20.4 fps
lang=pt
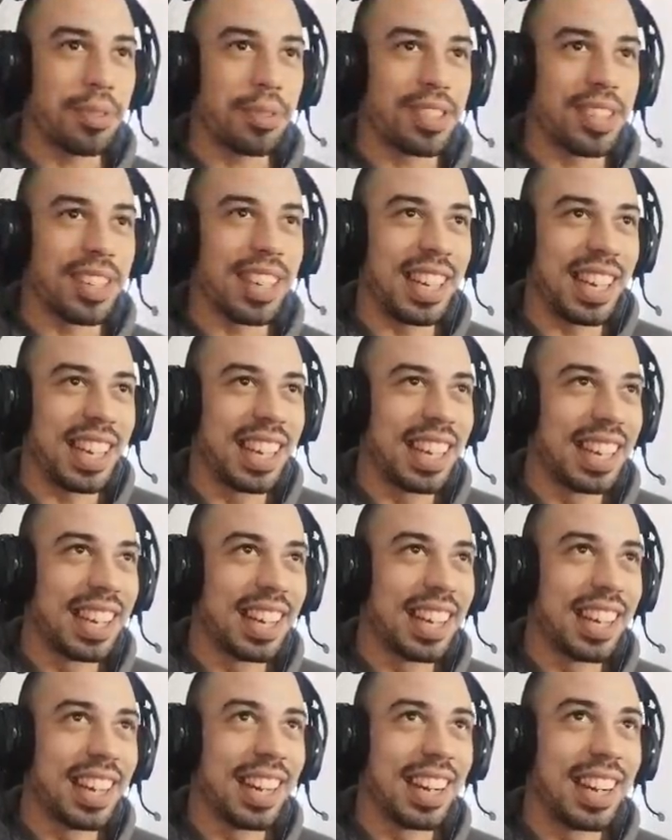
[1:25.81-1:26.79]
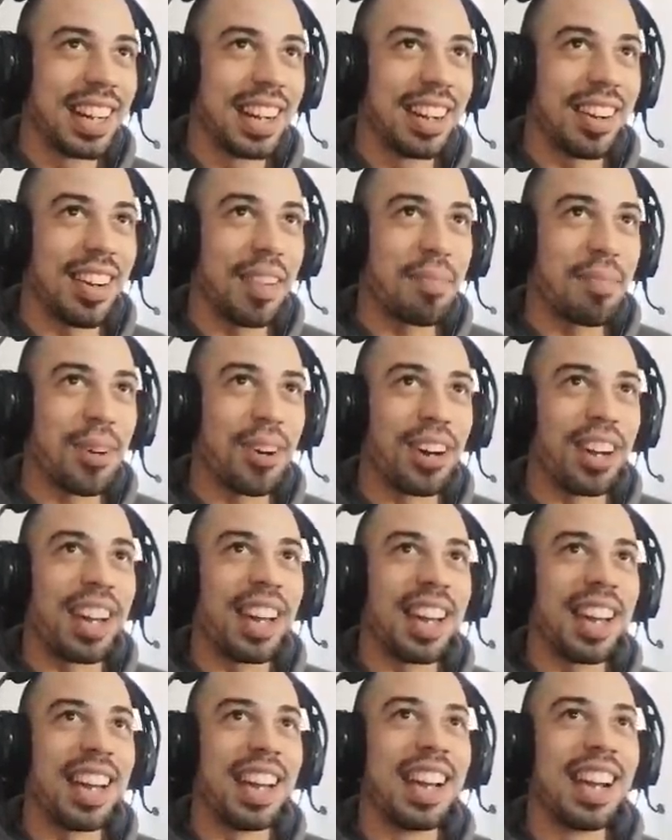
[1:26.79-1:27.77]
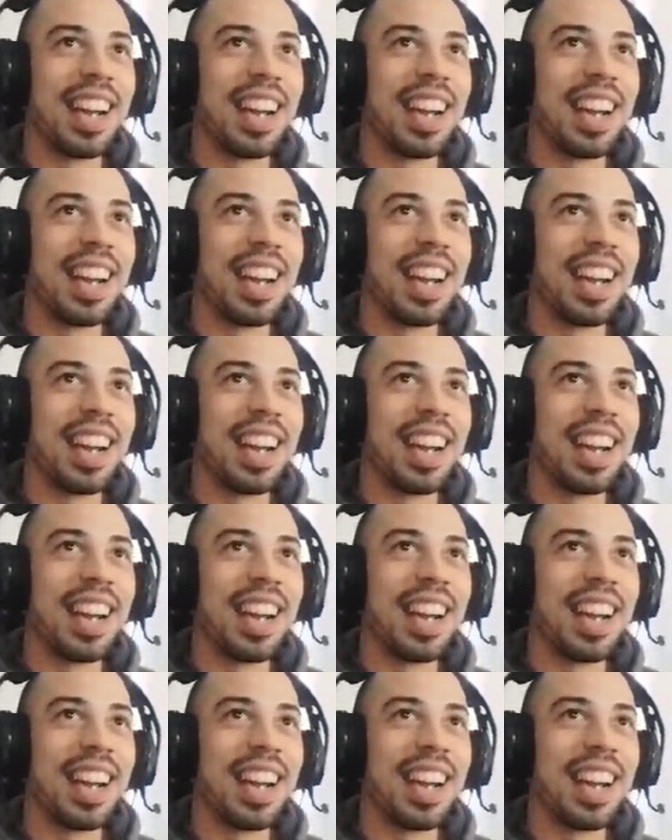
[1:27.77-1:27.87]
pro você. Vai dar porra.